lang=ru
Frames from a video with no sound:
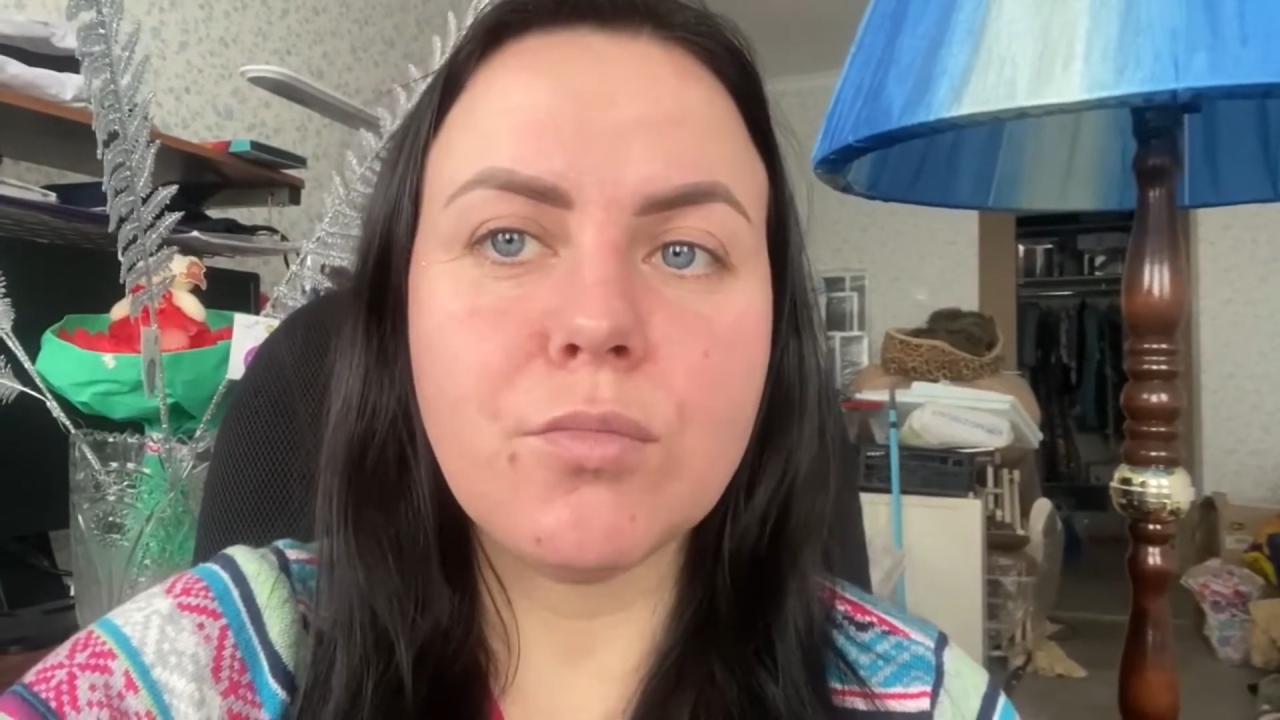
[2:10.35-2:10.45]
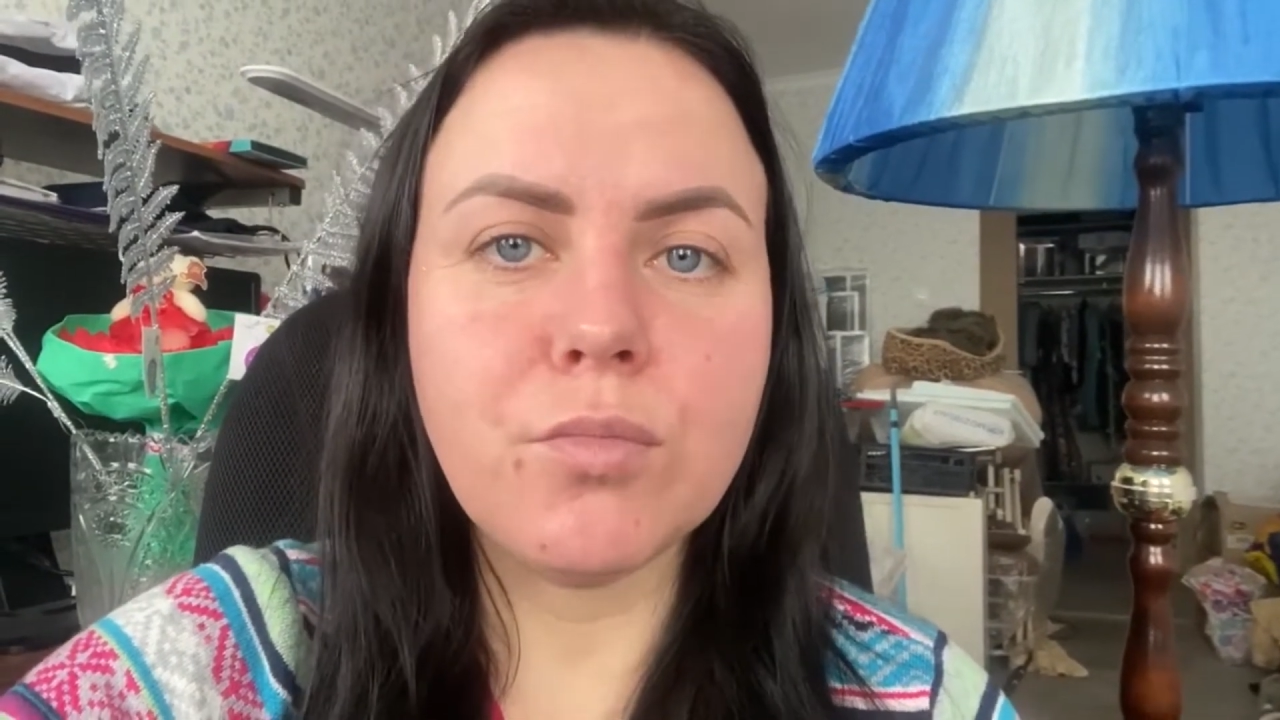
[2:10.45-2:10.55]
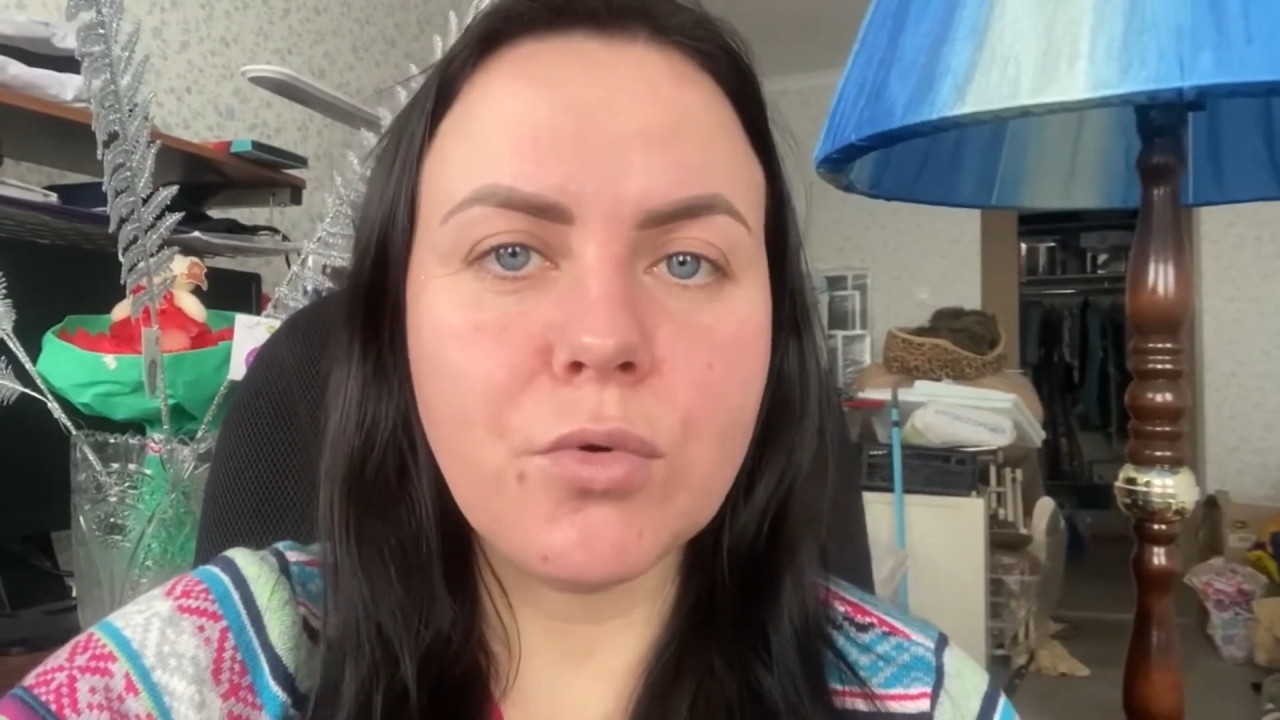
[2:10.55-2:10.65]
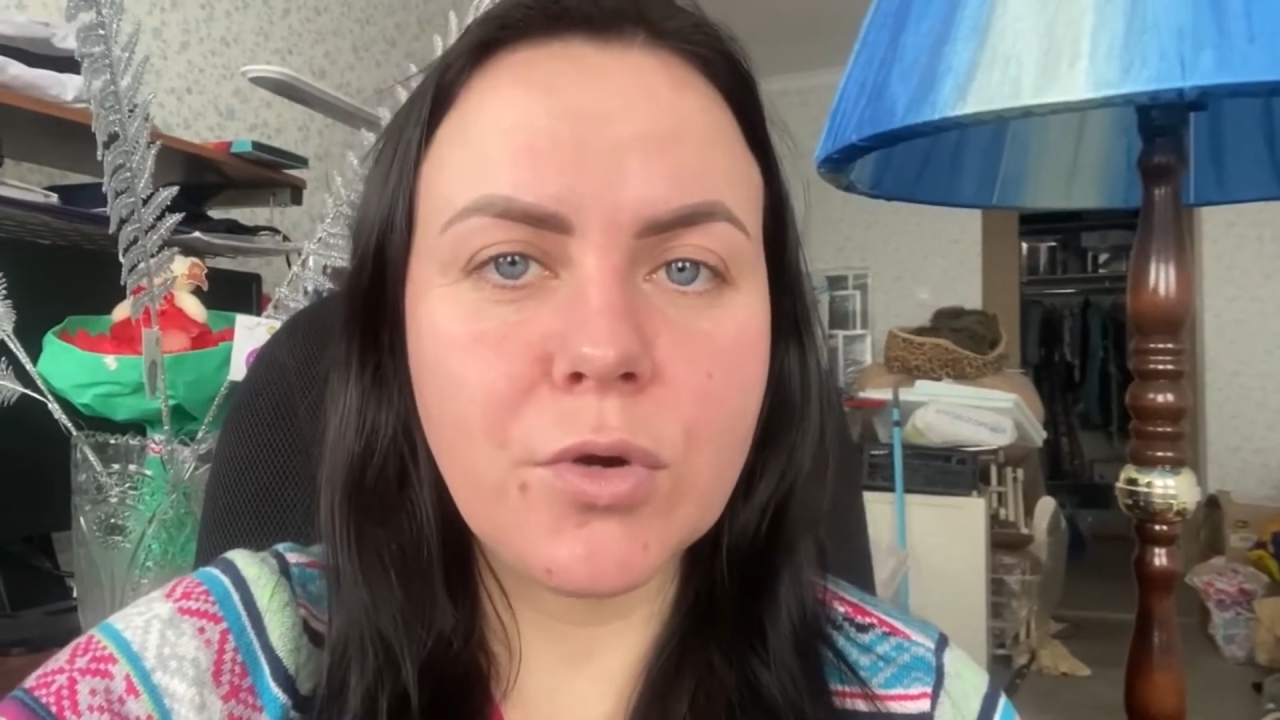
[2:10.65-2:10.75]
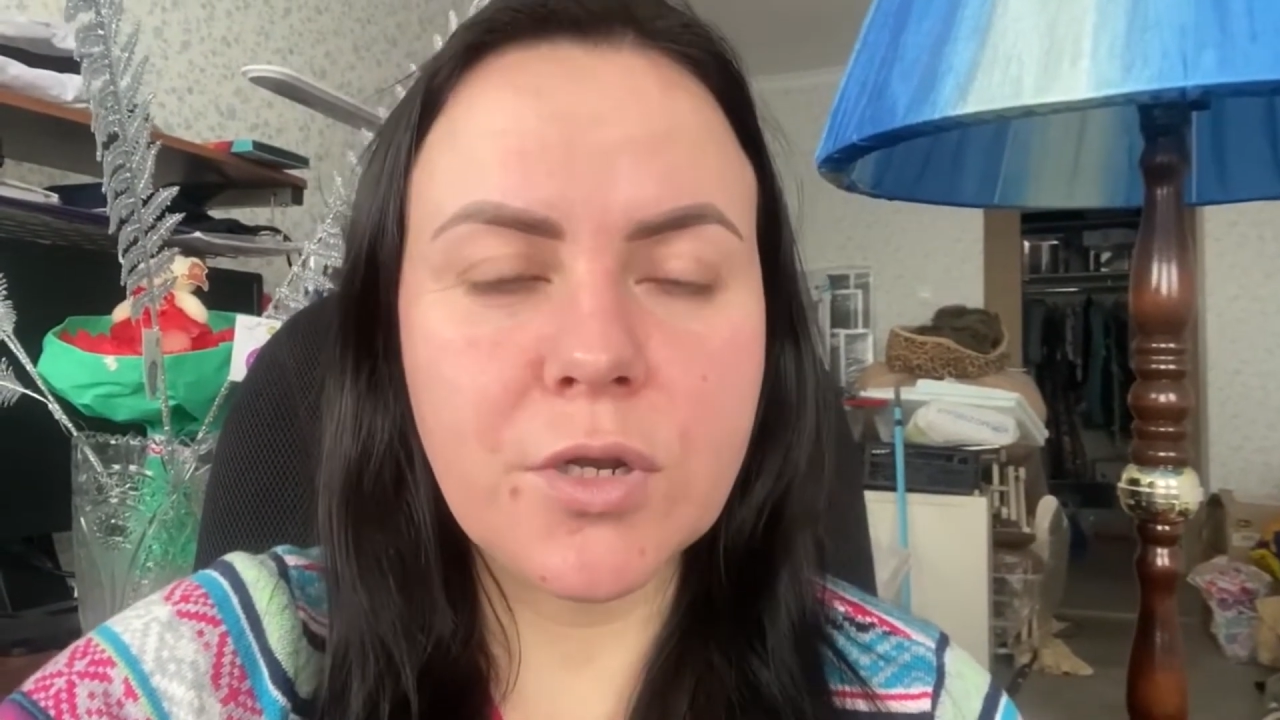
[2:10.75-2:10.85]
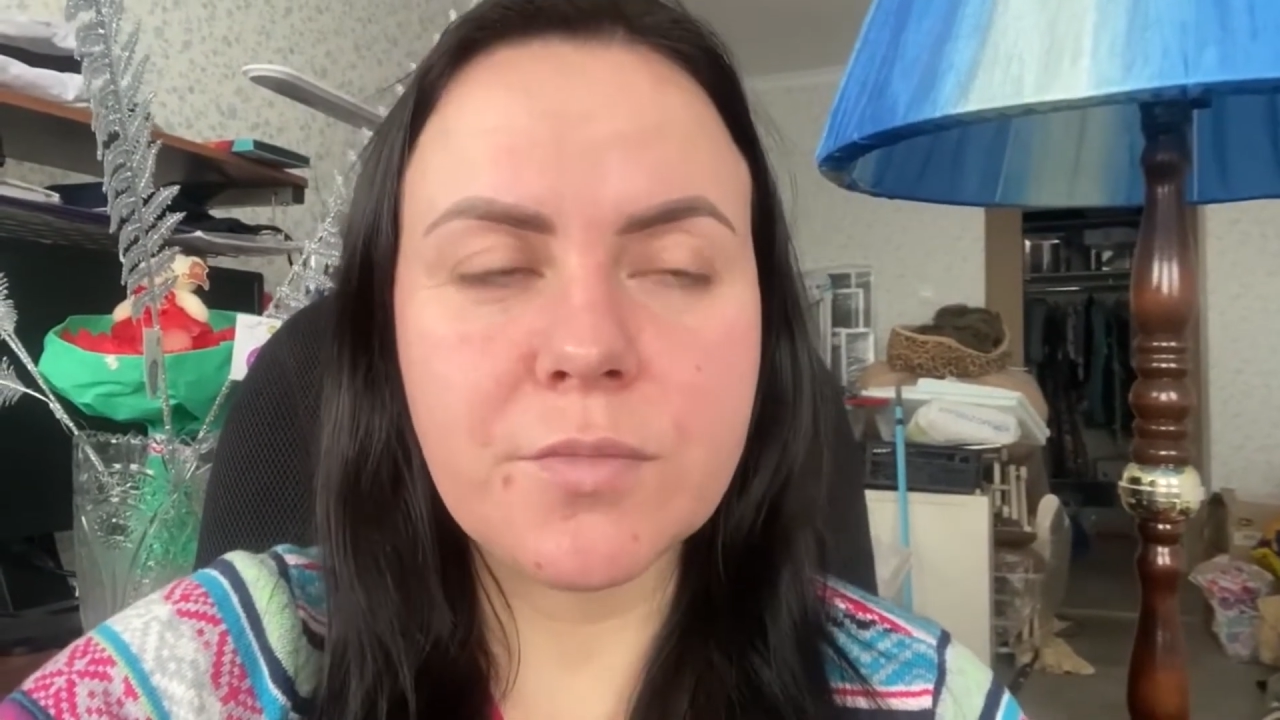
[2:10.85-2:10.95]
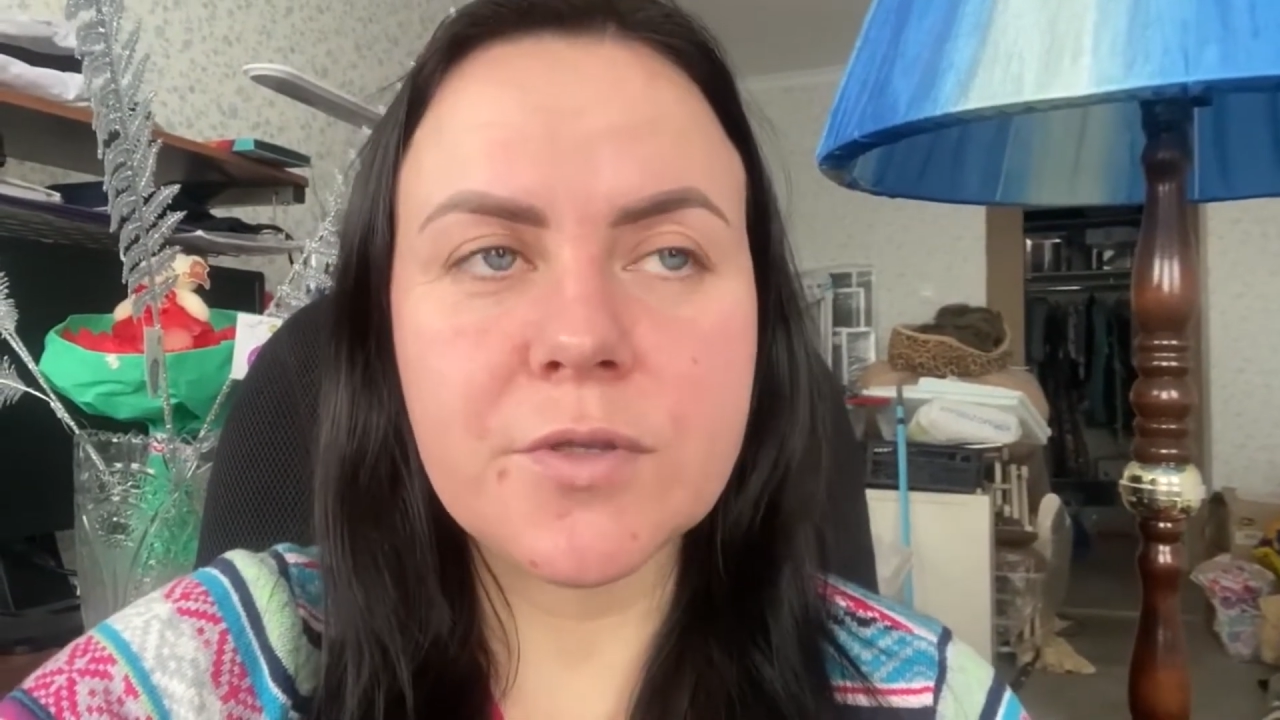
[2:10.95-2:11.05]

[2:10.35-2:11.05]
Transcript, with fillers: больно,